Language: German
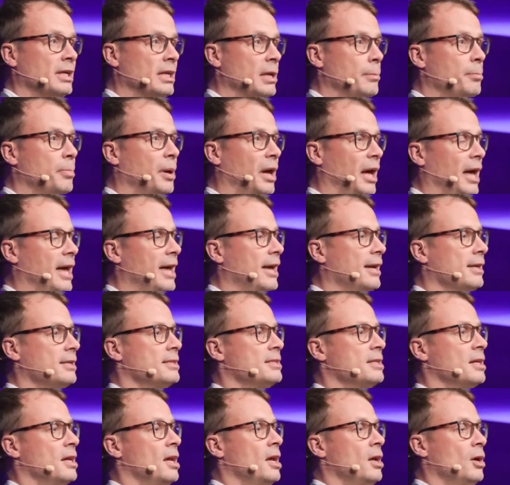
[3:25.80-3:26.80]

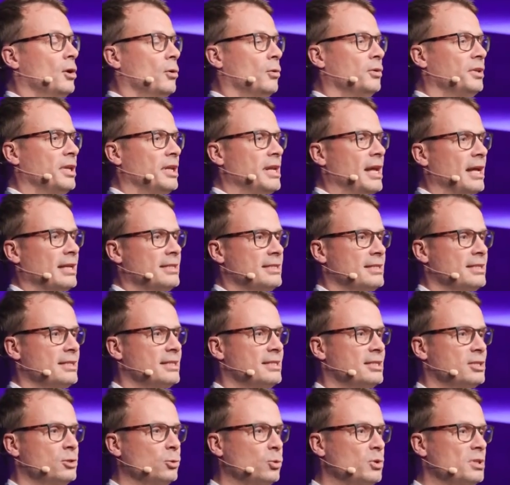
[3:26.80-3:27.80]
geprägt und dann hat
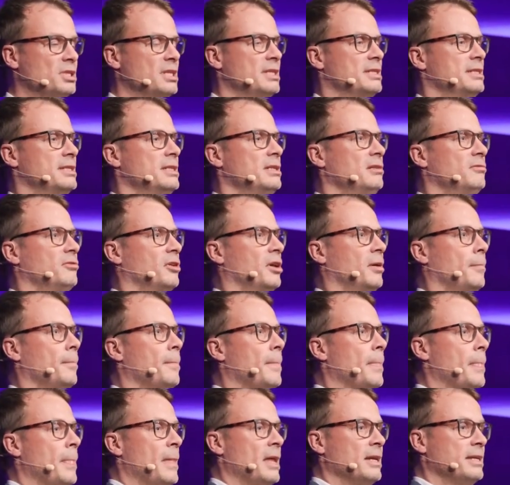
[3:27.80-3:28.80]
sich sukzessive
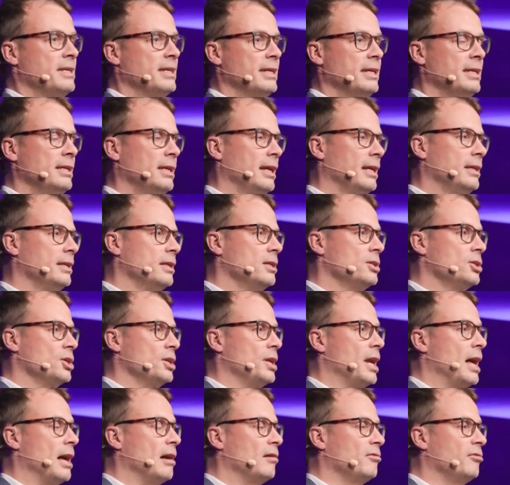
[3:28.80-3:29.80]
die inländische
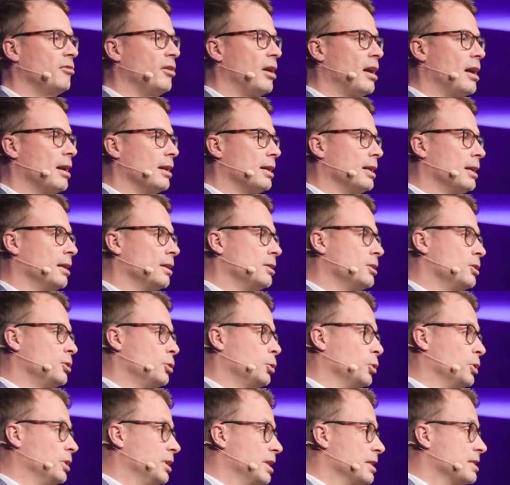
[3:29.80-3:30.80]
Nachfrage
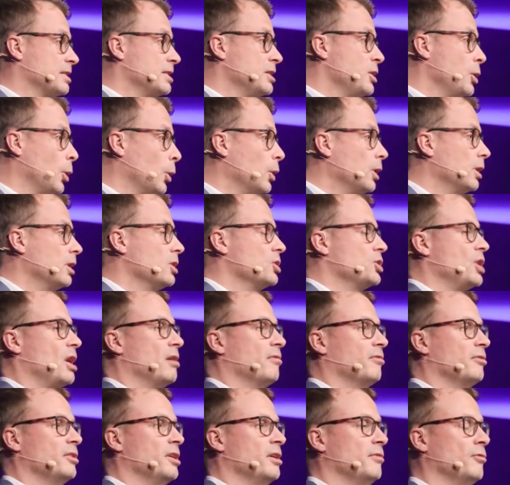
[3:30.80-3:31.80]
durch das neu
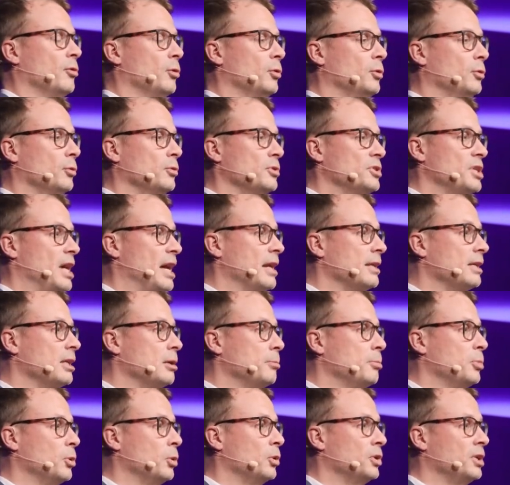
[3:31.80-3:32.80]
geschaffene
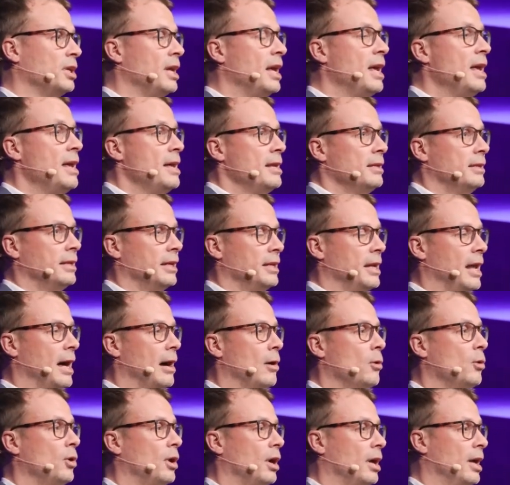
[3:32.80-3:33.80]
Wohnungsangebot dann
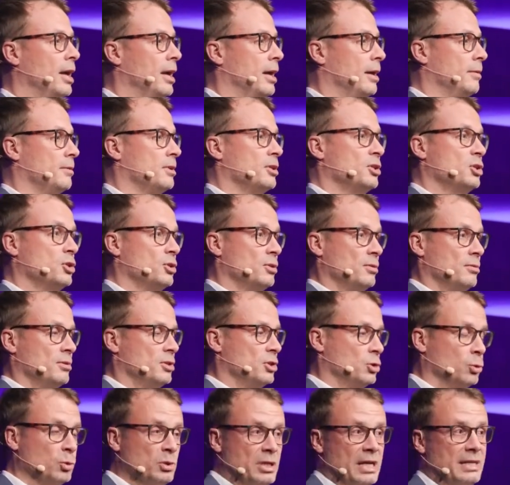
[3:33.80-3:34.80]
auch äh,
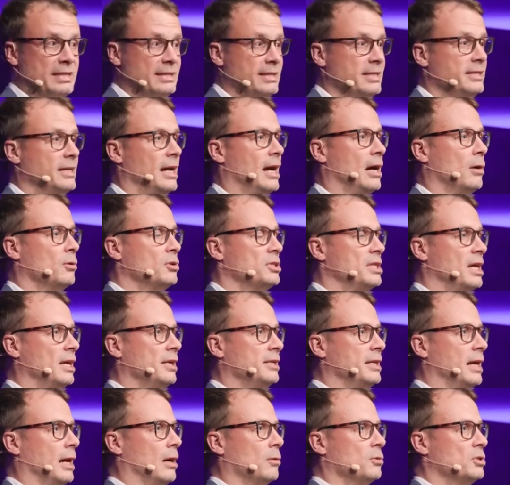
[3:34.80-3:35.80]
zusätzliche
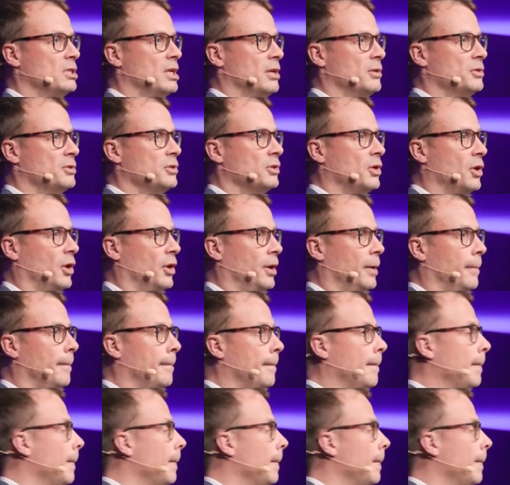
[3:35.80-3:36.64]
Haushalte auslösen können.